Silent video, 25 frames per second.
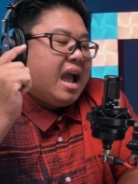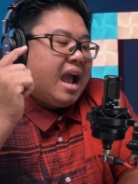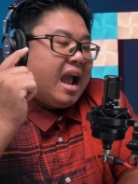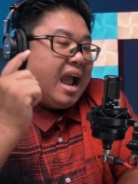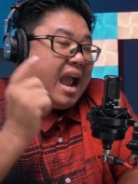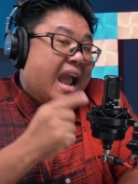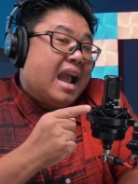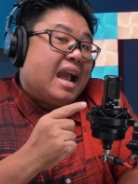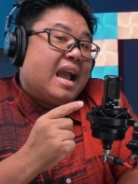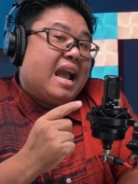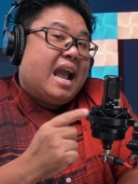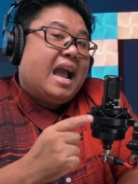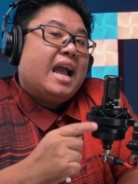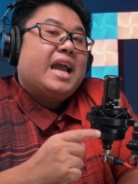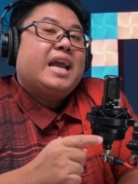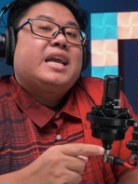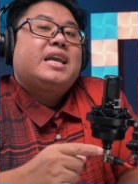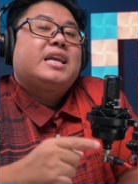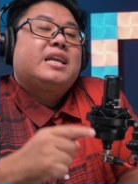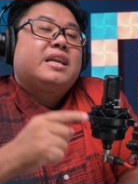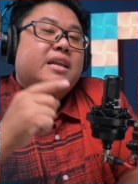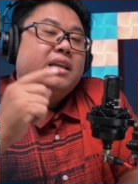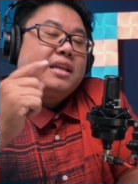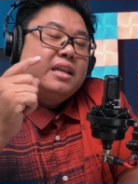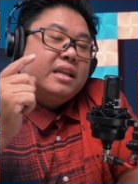hát
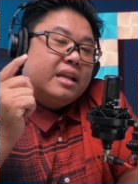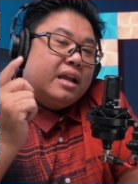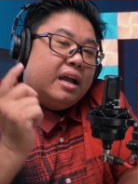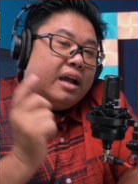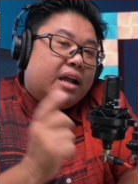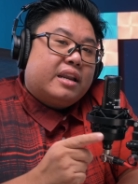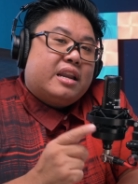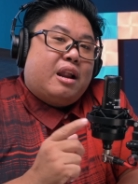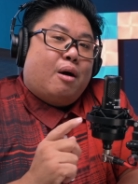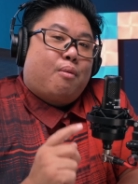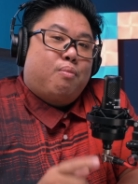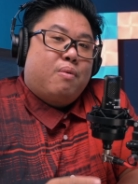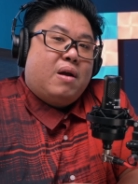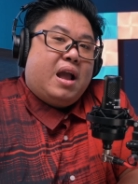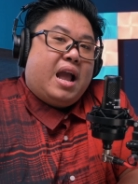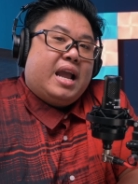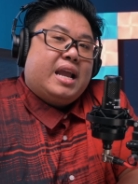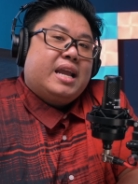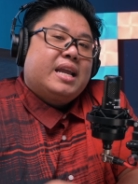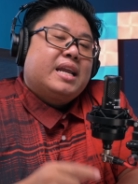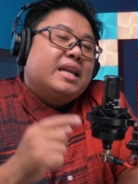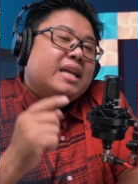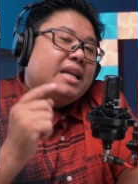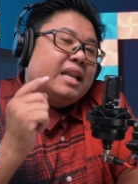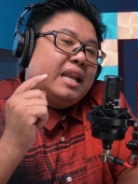hay đọc
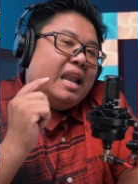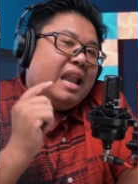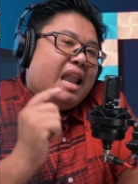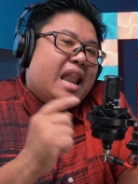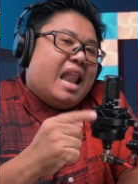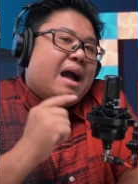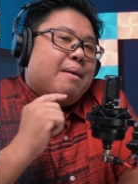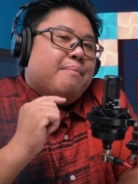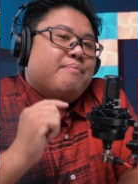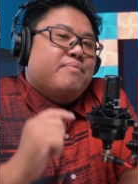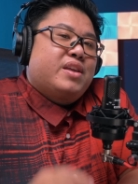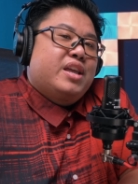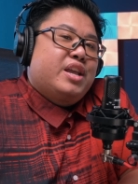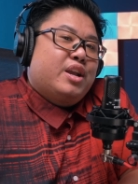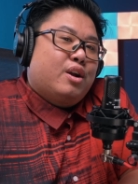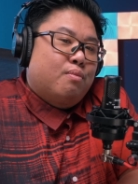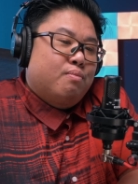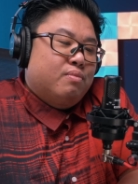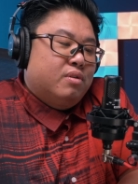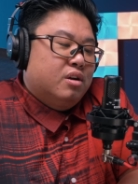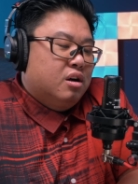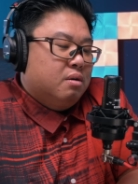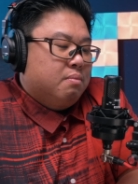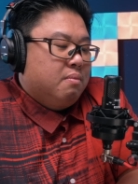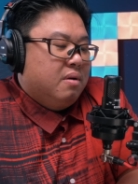hay làm gì cũng
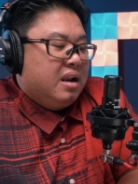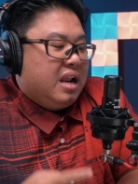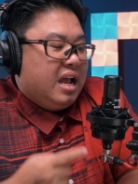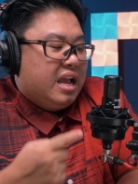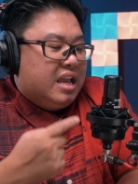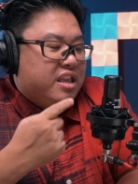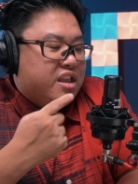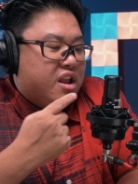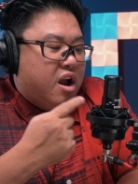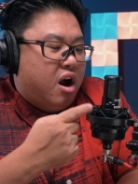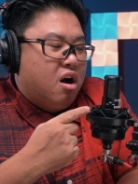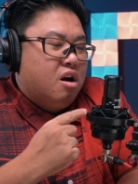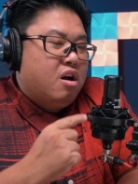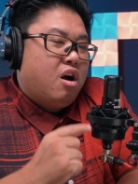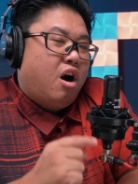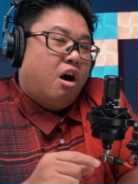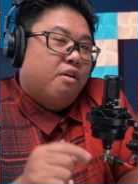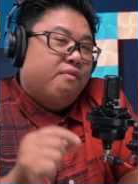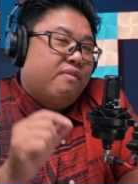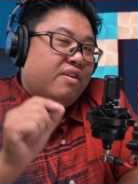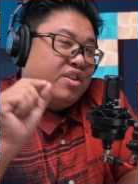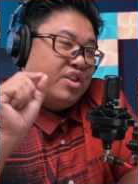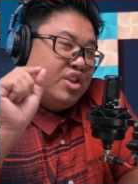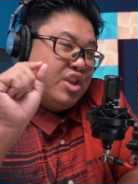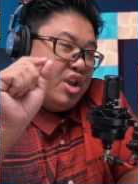được mà lại nhỏ gọn
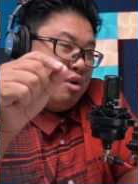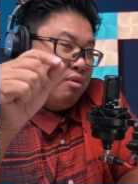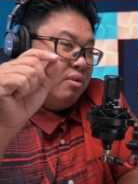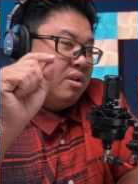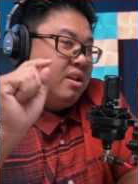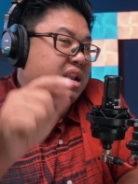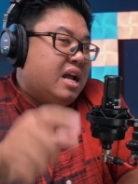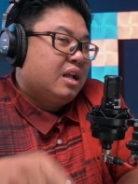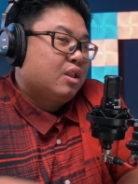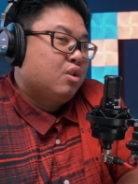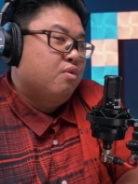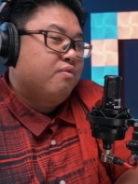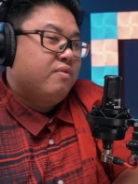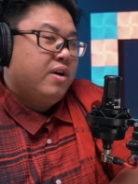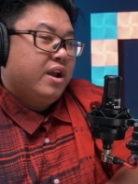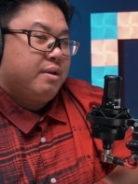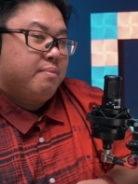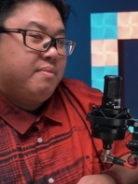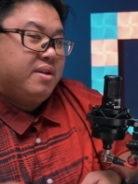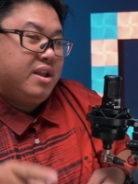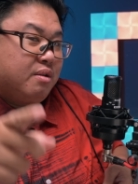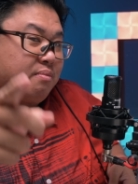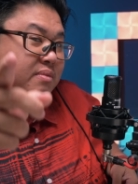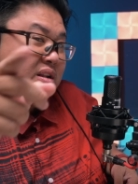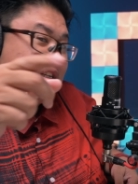và nhiều tính năng thú vị
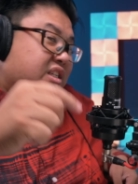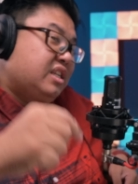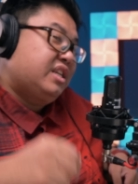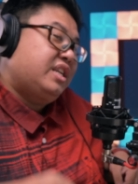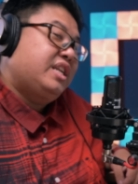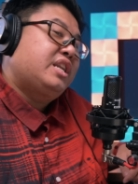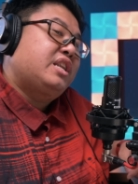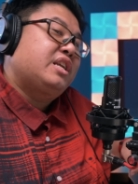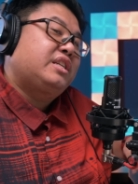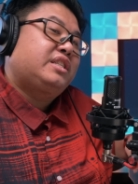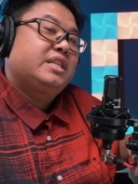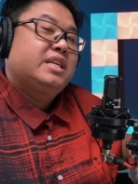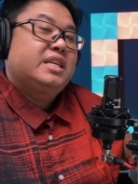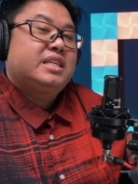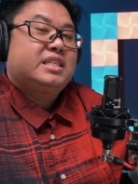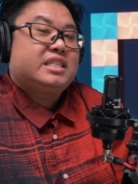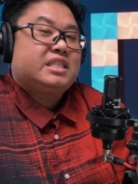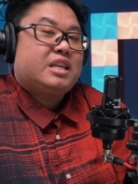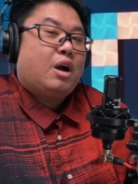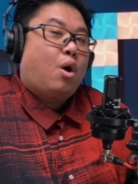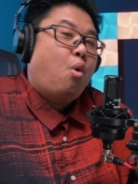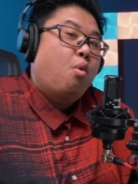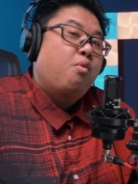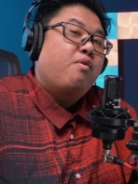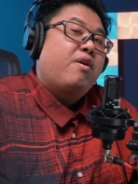bây giờ chúng ta sẽ đi, đi
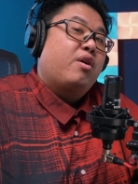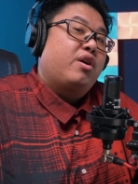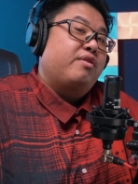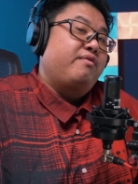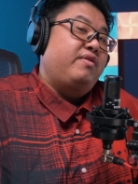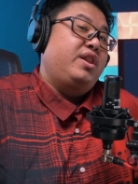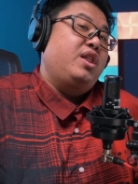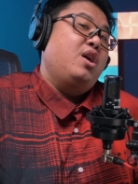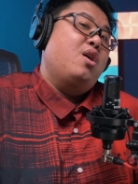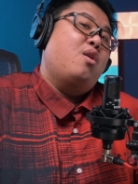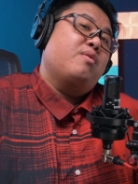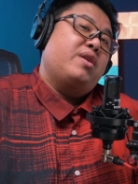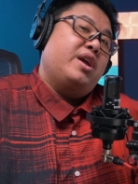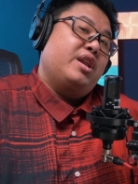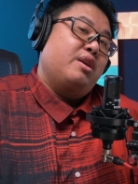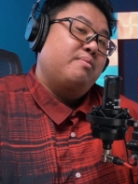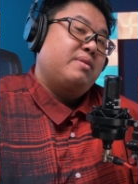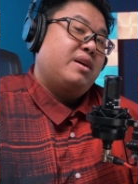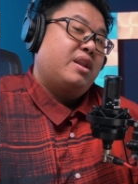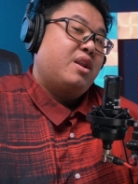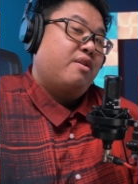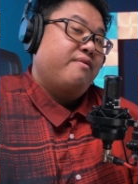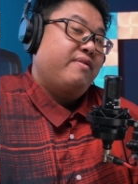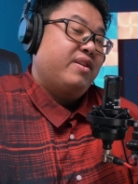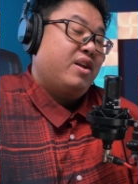sâu vào cái video này để chúng
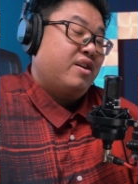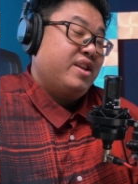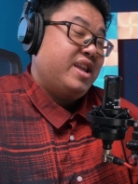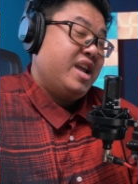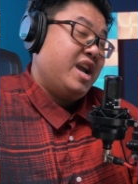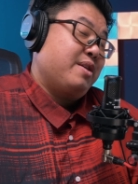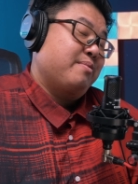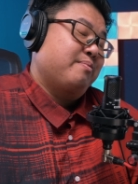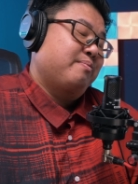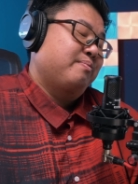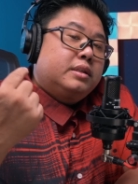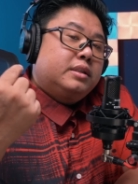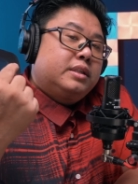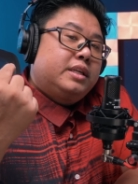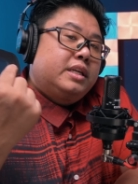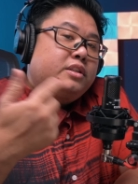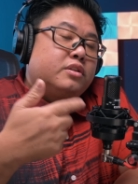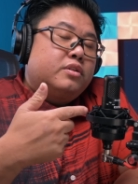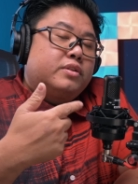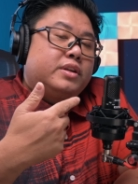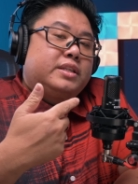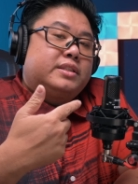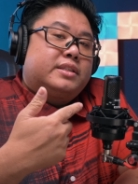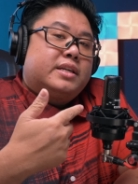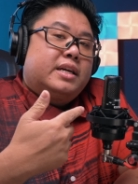ta nói về nó nha Chiếc
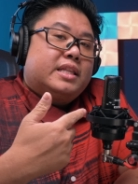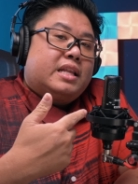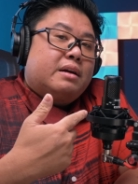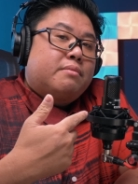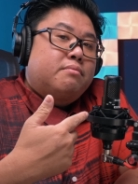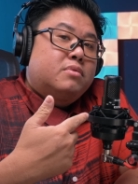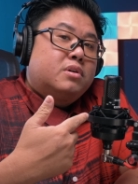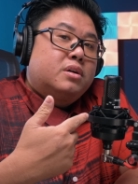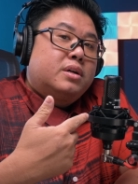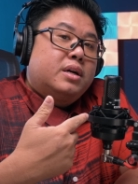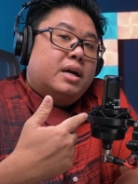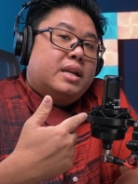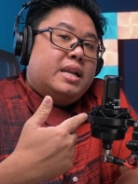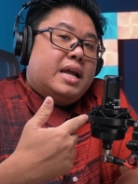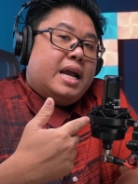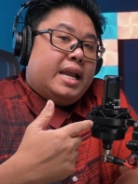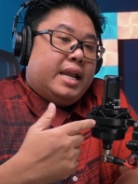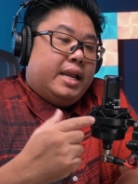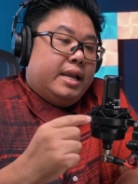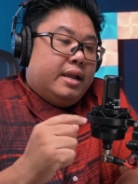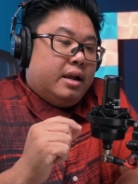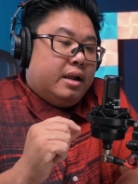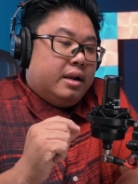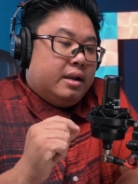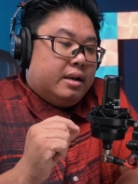Sony C80 ở
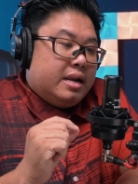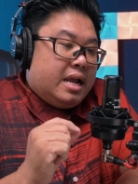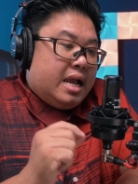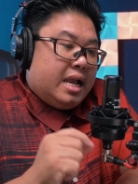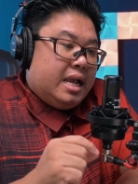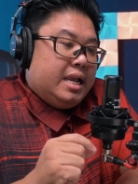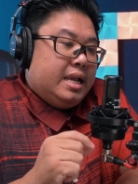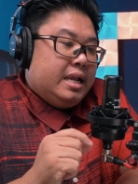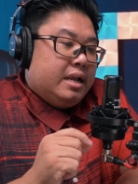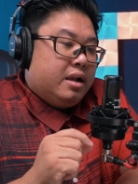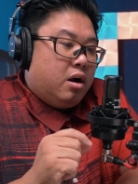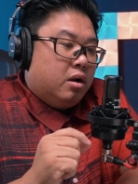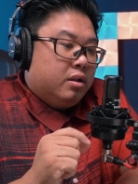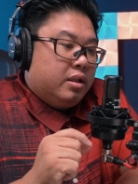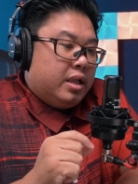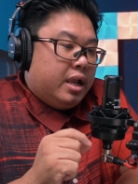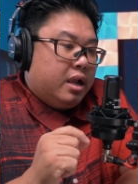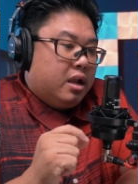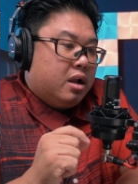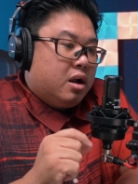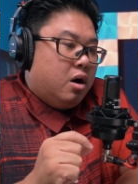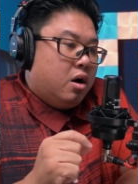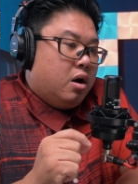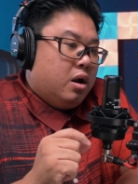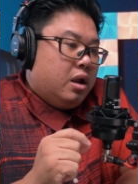đây á, đây có thể
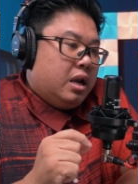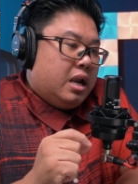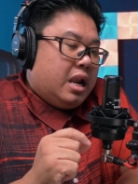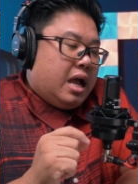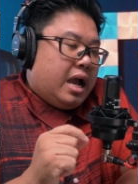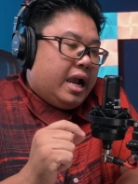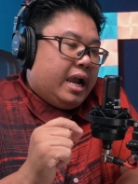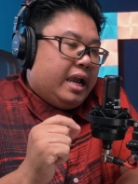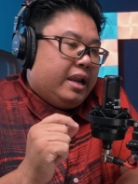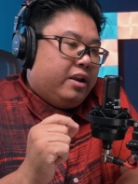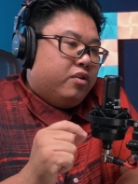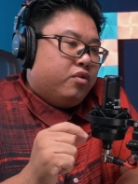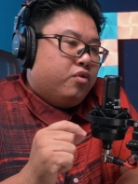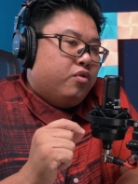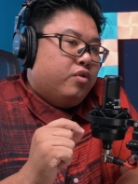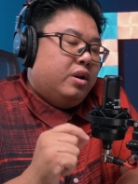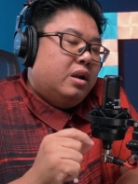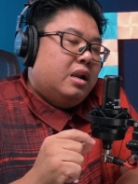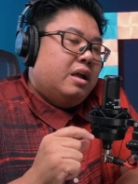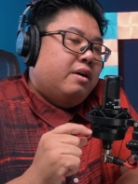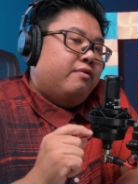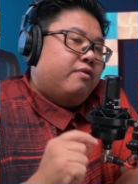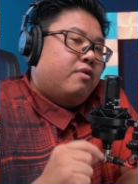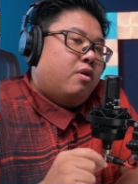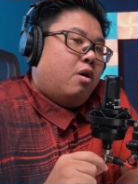coi là entry
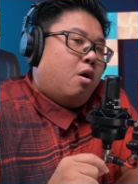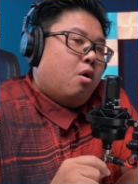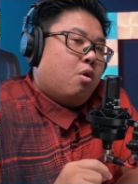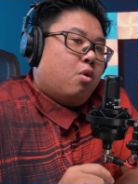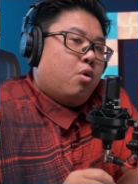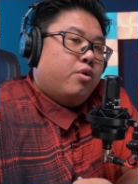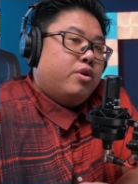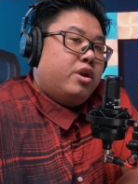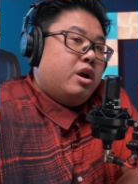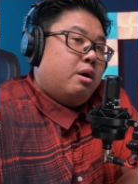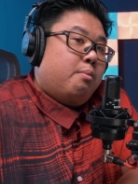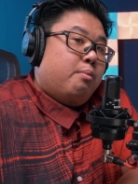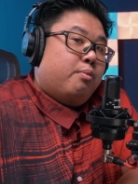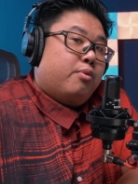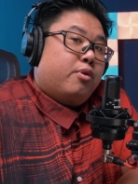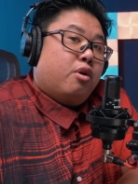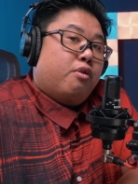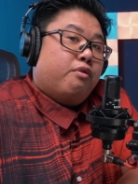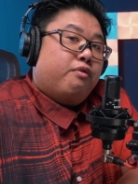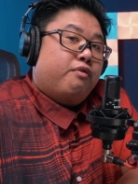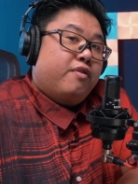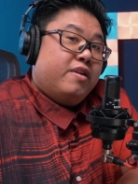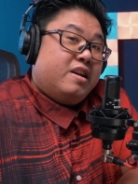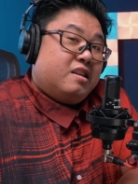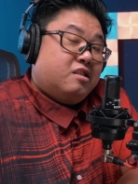level của dòng
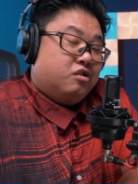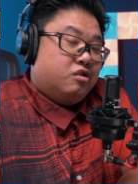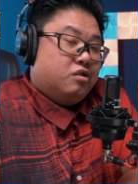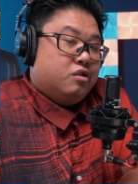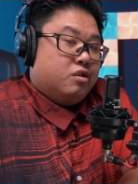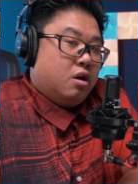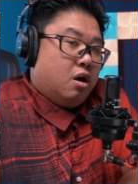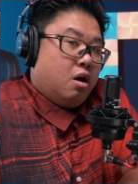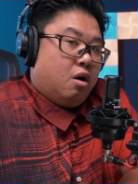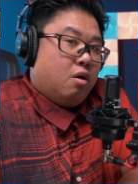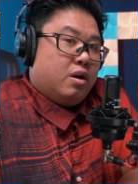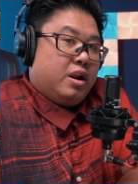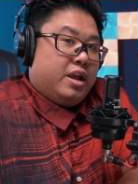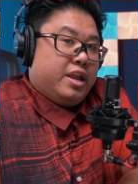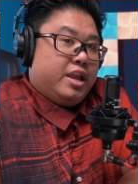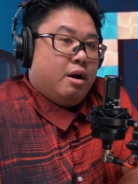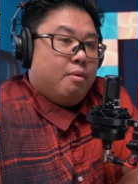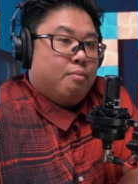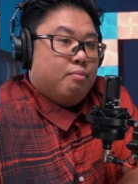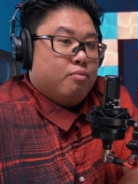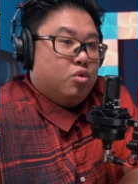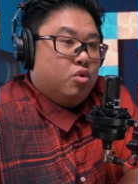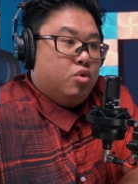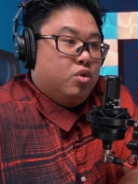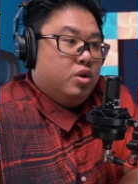professional là
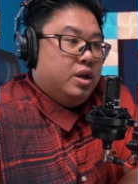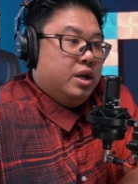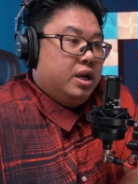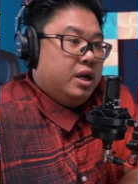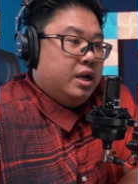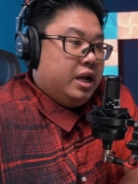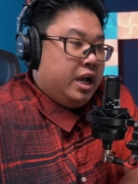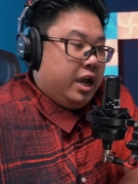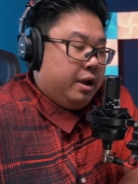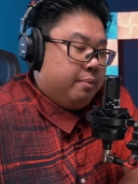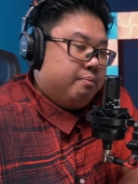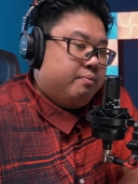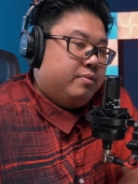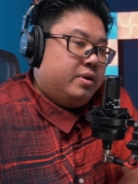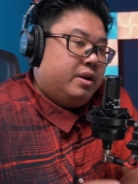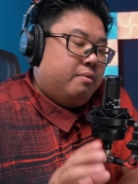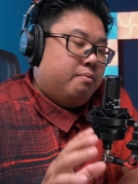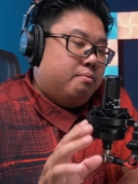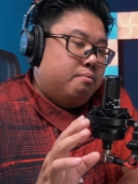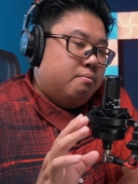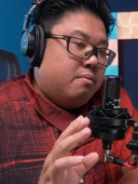dòng chuyên nghiệp thì